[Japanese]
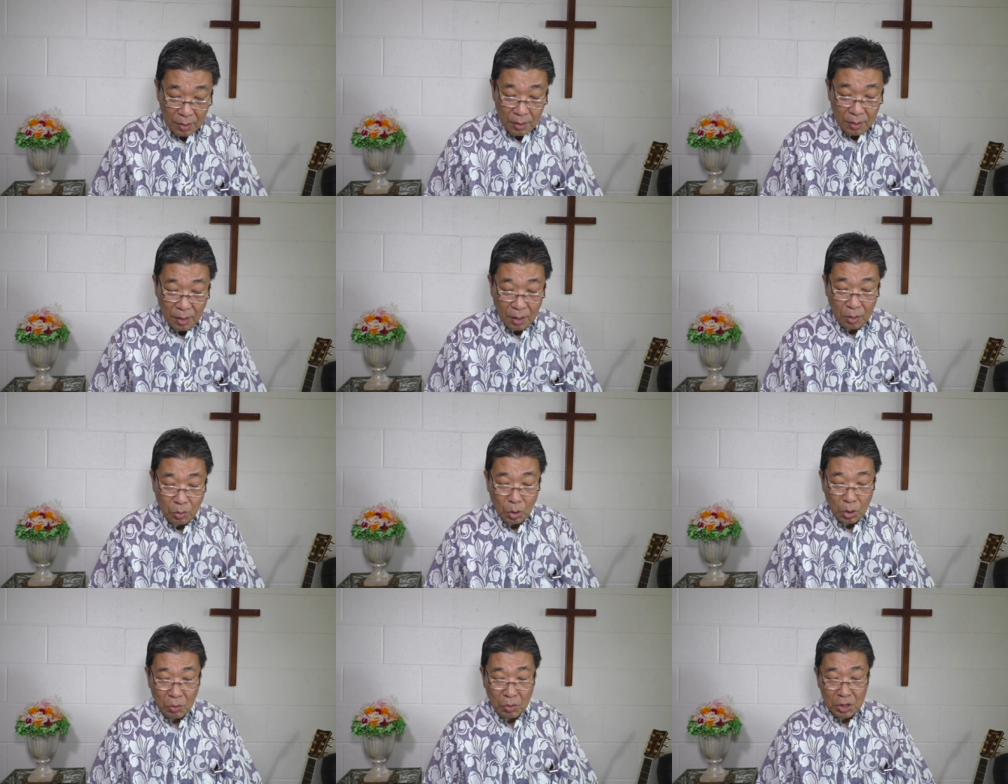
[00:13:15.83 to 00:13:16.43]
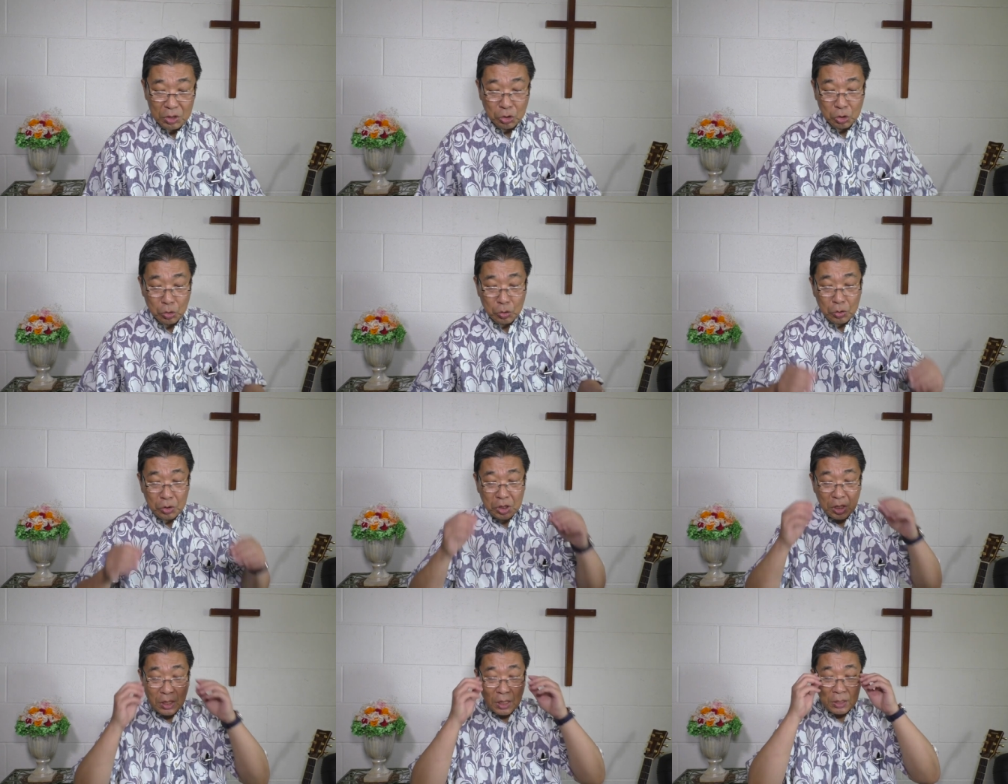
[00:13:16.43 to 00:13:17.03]
でこれは
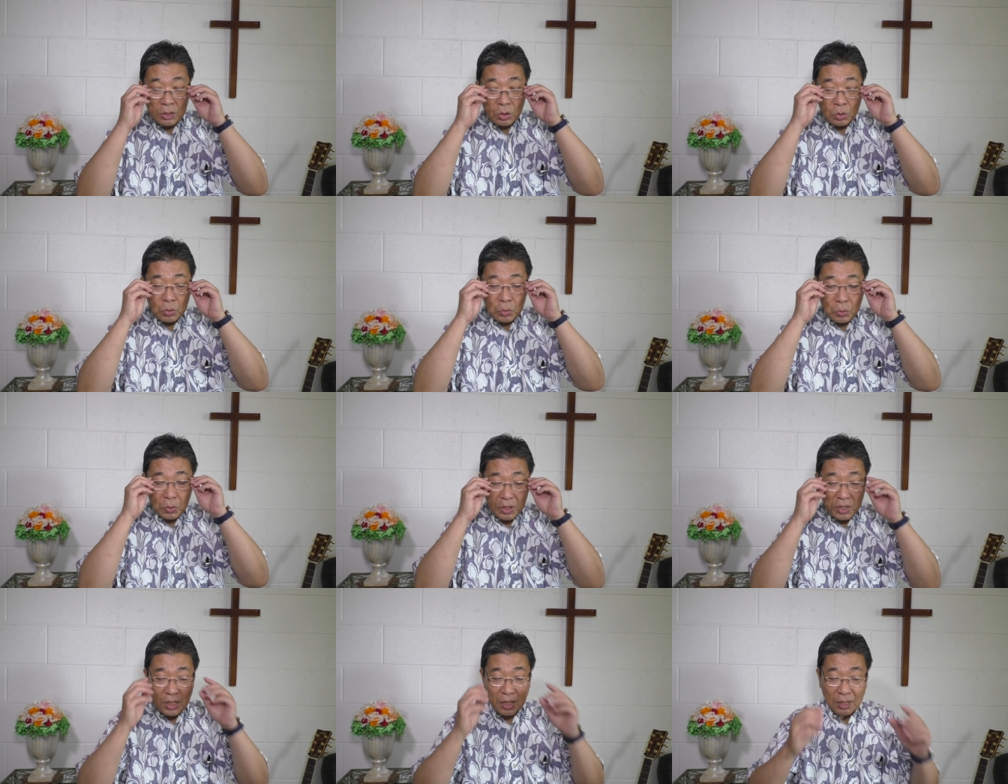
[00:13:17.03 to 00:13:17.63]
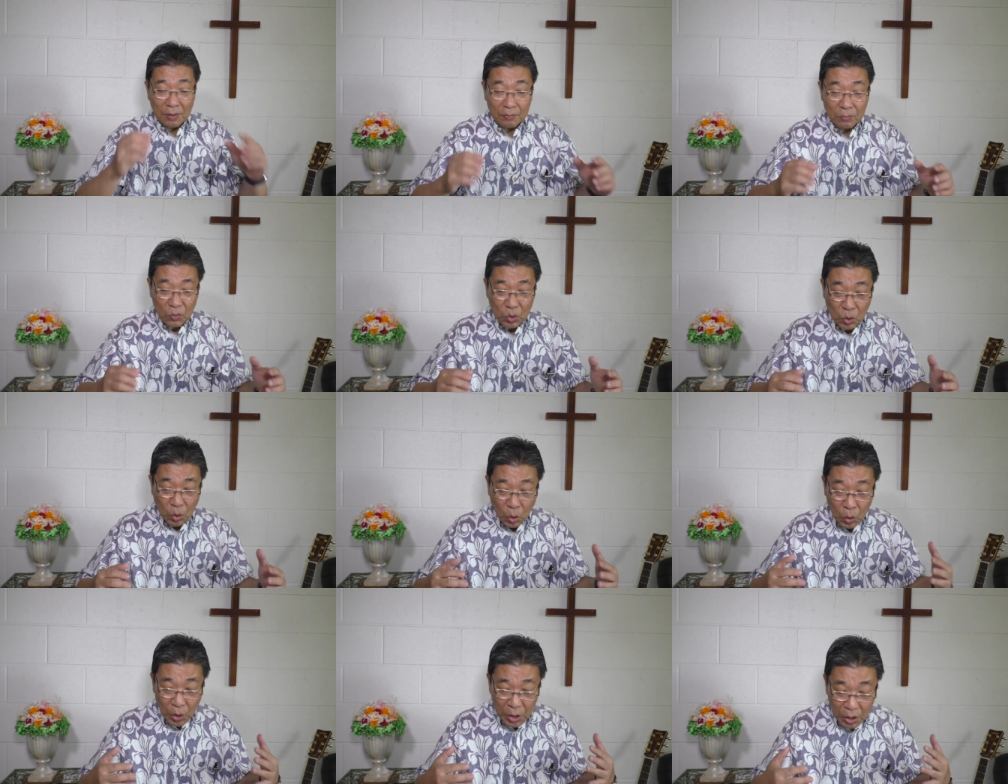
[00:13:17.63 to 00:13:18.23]
十字架の上で
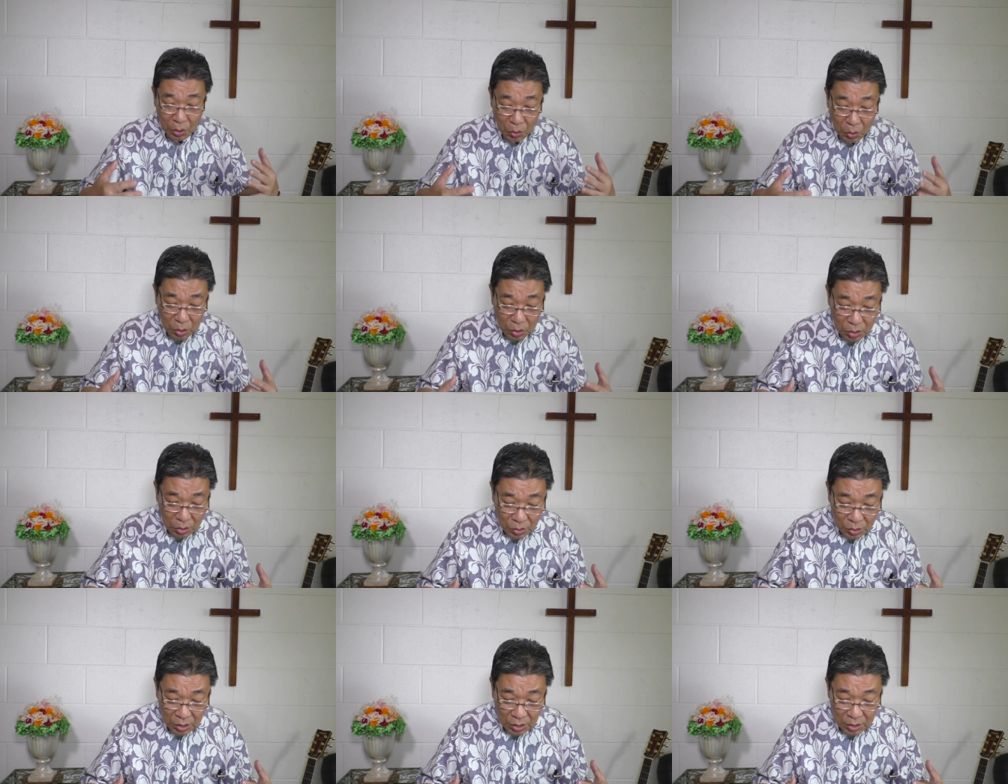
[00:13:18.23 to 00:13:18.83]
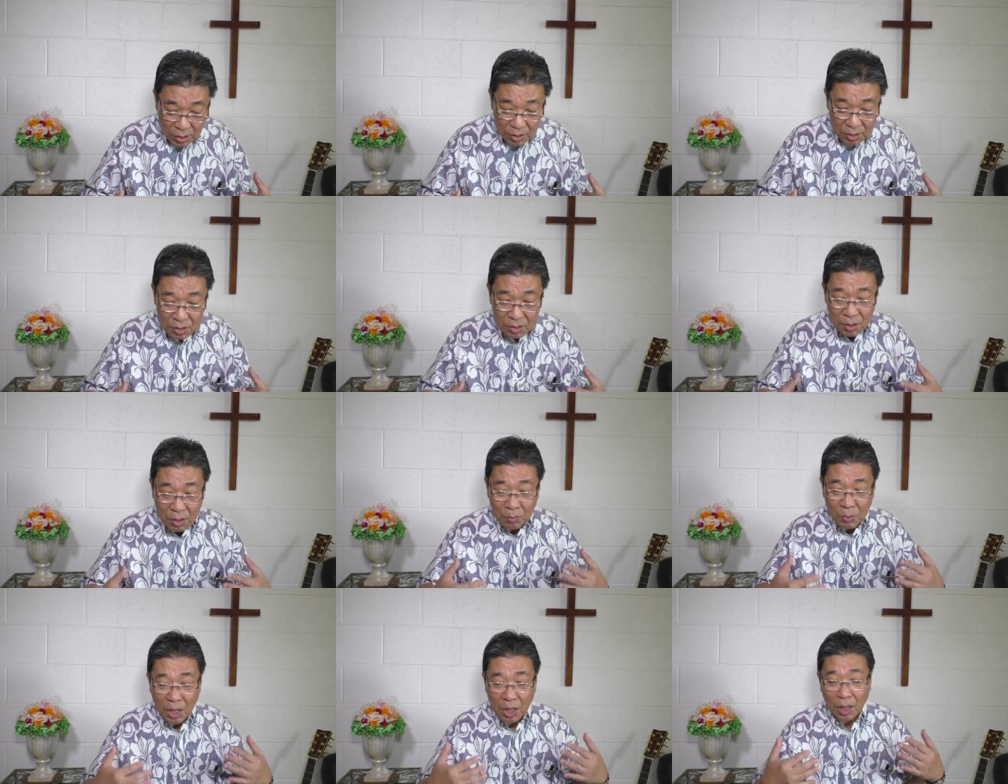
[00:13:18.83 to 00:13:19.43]
どれほどにイエス
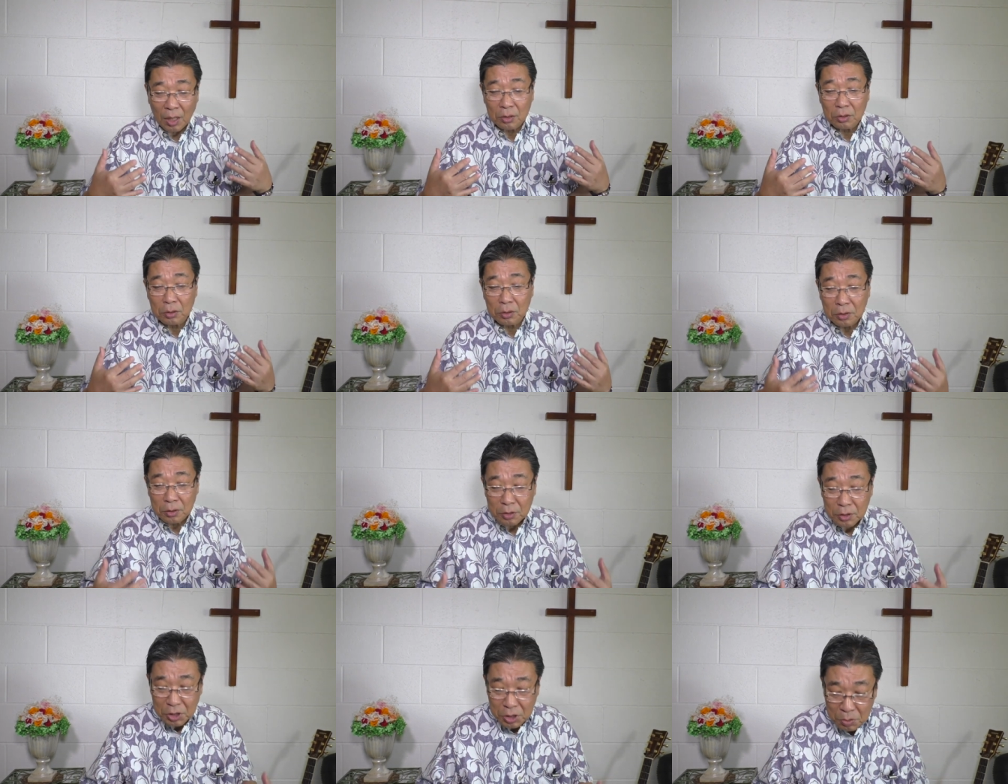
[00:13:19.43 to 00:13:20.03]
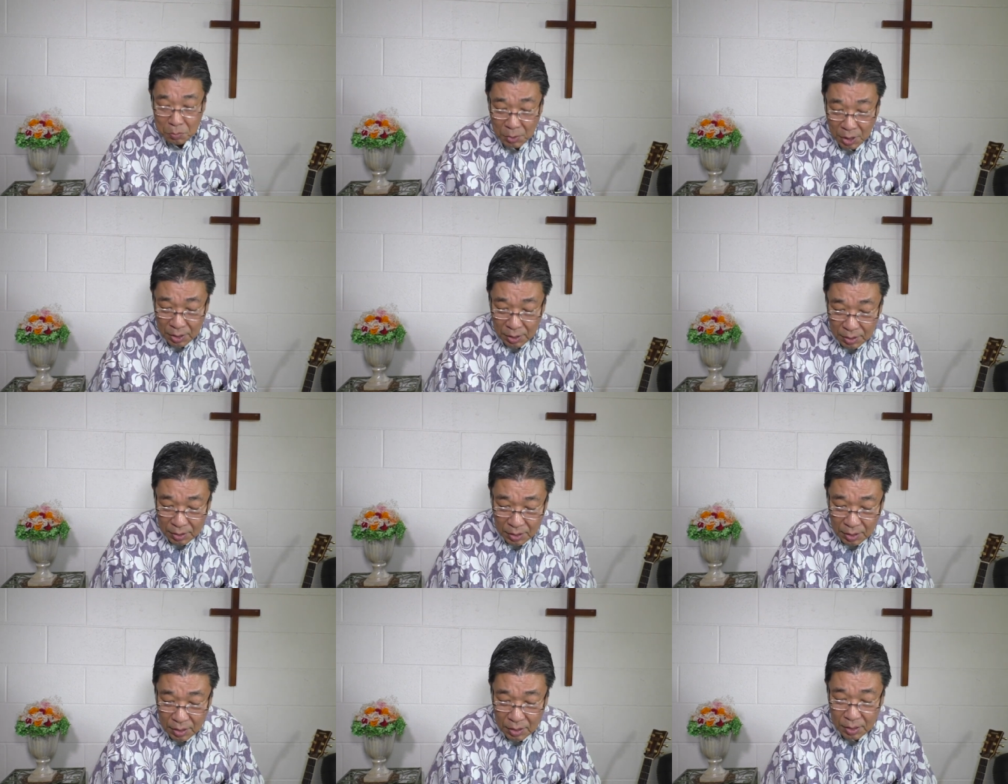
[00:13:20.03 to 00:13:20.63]
様が苦しま
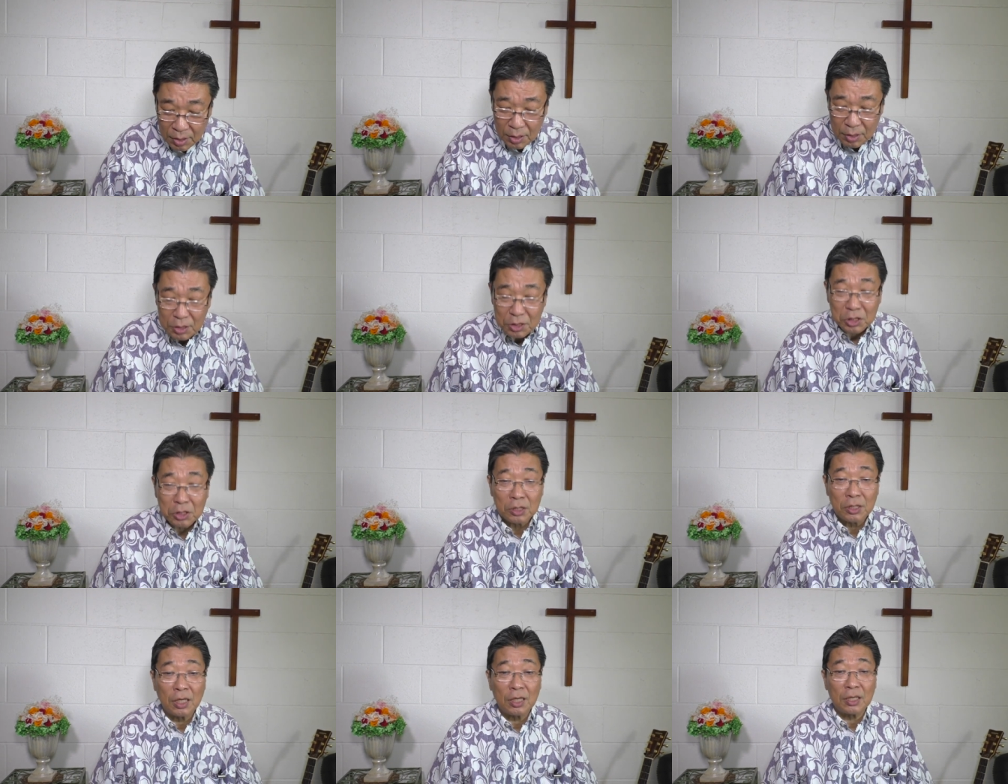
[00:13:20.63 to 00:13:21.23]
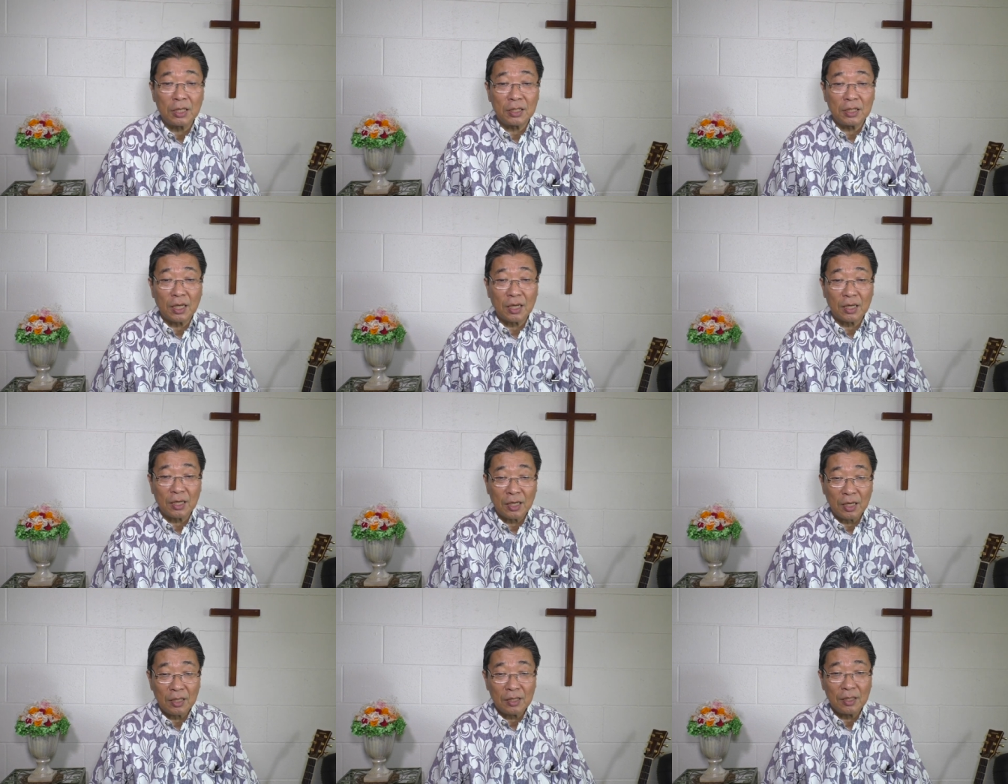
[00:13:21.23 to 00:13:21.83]
れて死なれた
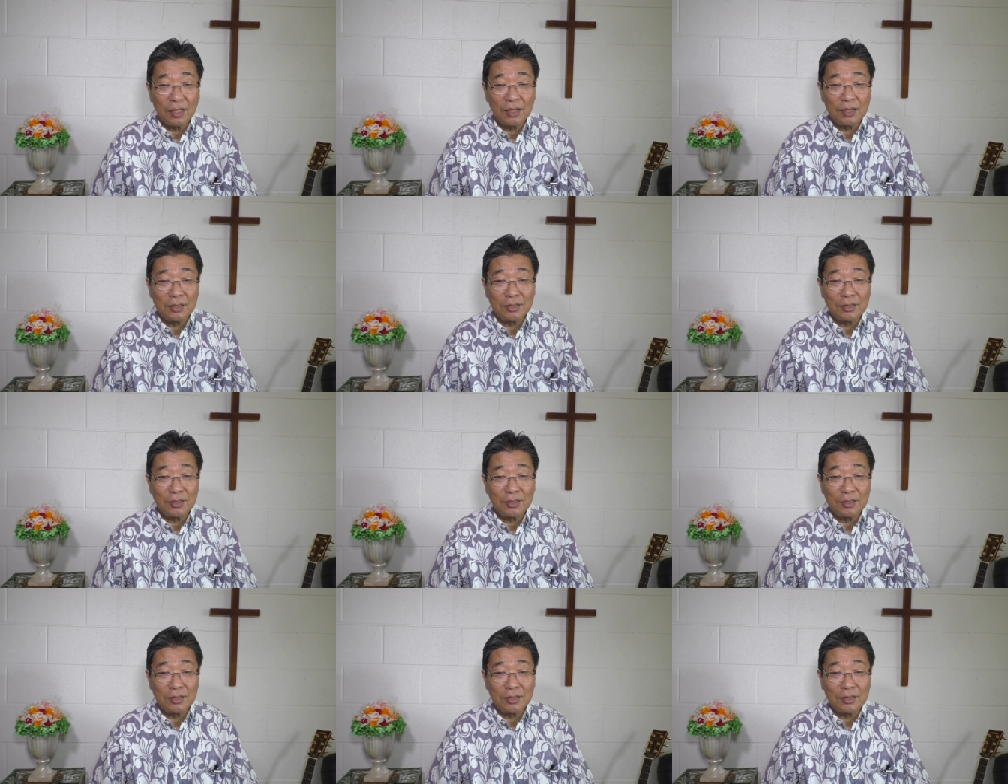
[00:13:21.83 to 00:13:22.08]
かっ